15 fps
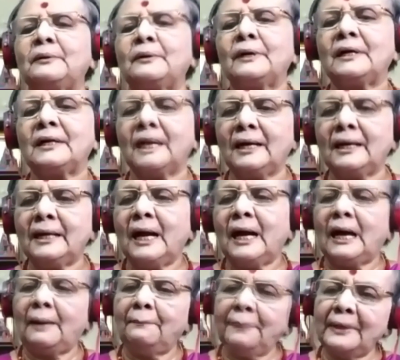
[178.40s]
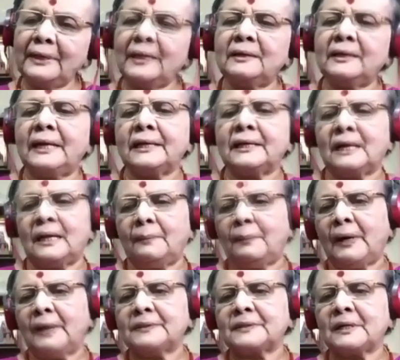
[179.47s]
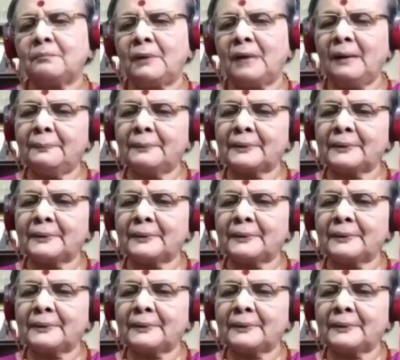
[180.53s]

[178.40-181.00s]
கொடுக்கிறார் அப்படி என்னை காப்பாற்றம்மா